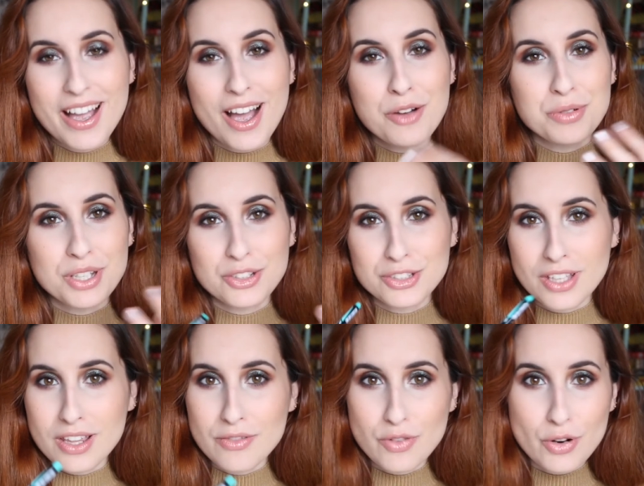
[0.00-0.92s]
aunque no
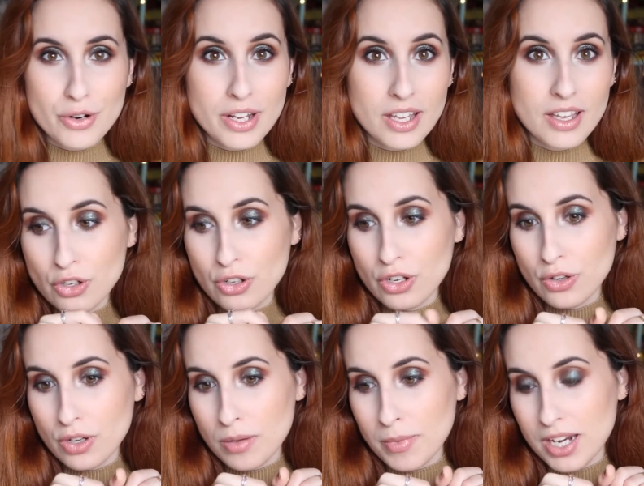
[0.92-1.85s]
sea de flores, yo
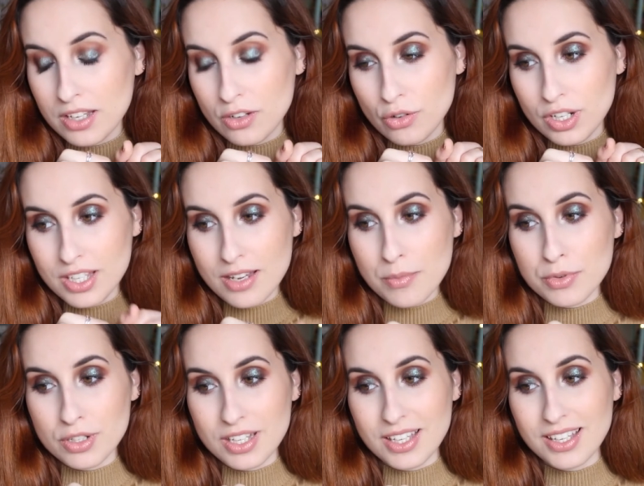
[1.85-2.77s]
creo que me haré con ella
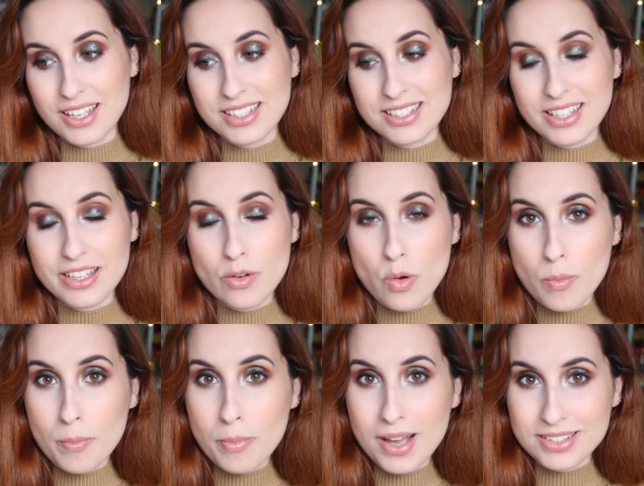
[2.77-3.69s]
porque es que
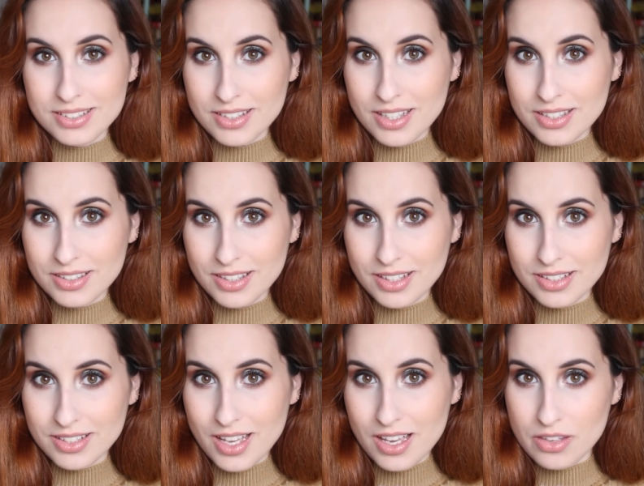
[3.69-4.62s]
llevo bastante
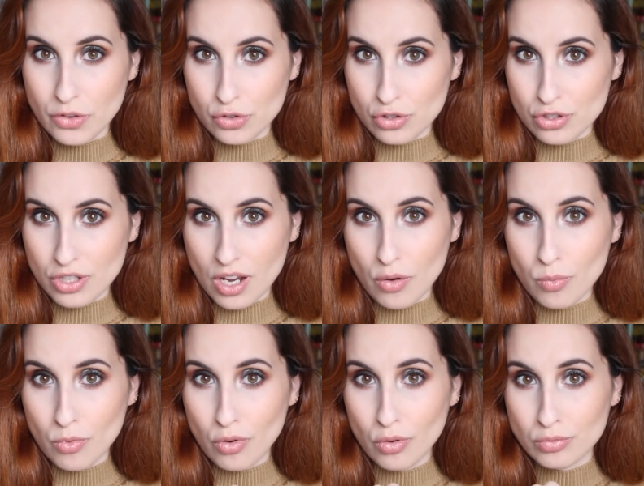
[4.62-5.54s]
años, o sea,
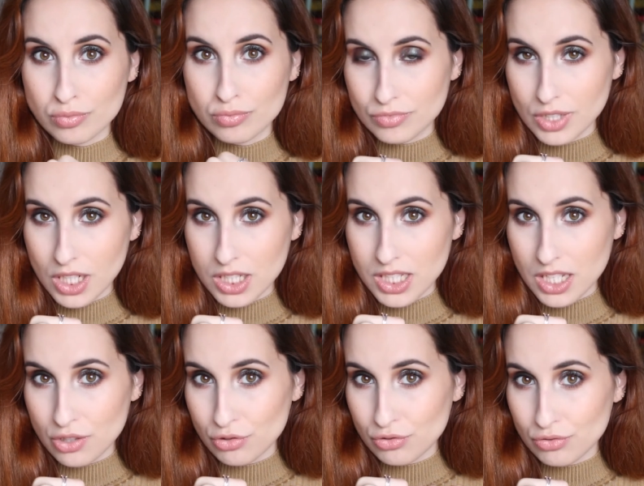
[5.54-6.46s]
como tres
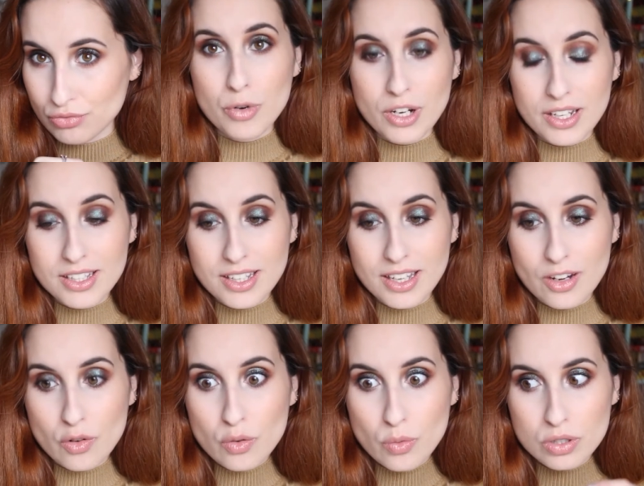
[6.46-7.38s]
años por ahí que
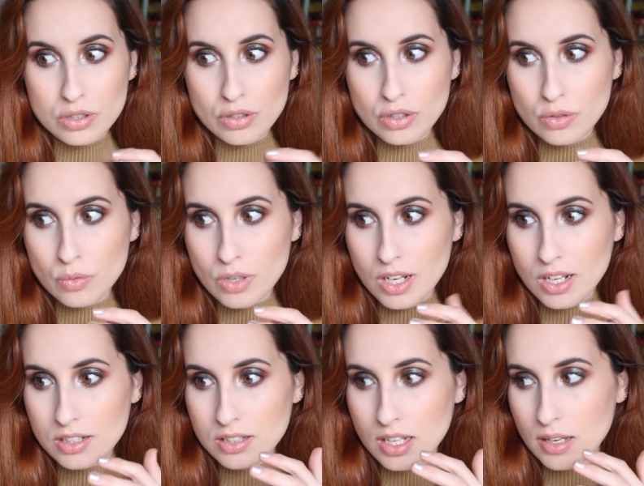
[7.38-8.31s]
no encuentro
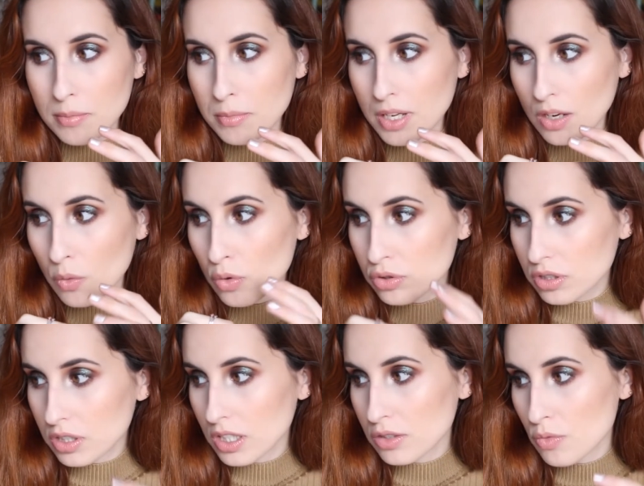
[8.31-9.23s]
ninguna que me
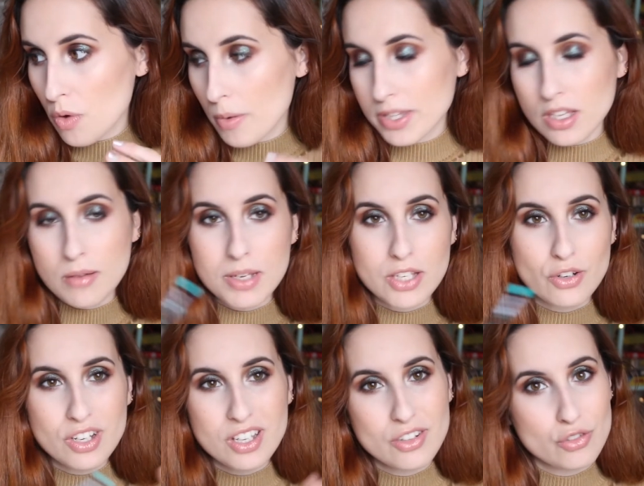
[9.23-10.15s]
guste en su momento. A ver,
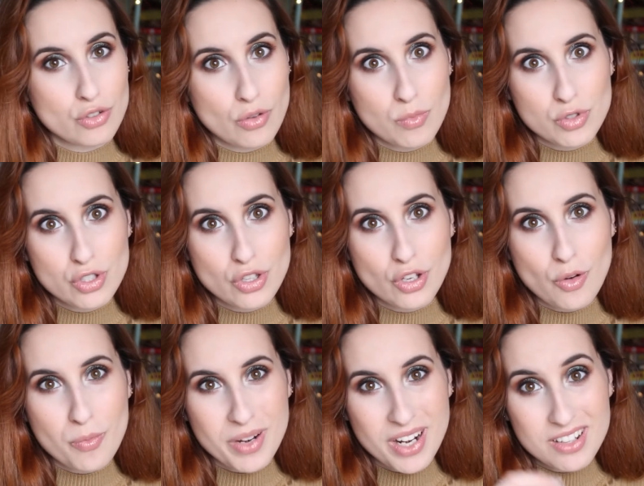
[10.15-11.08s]
yo es que no soy mucho de
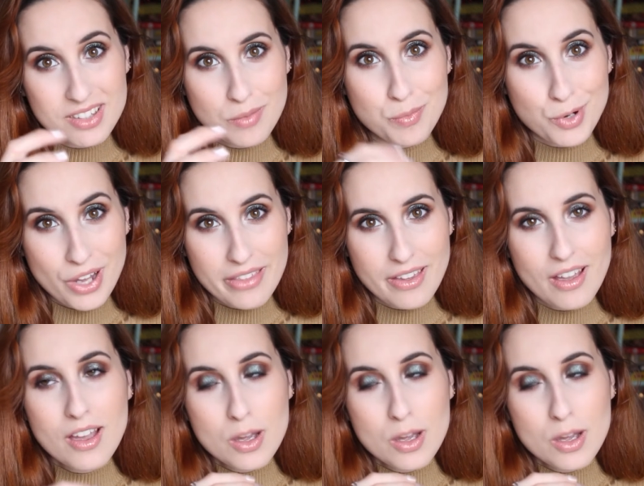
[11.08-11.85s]
comprar en temporada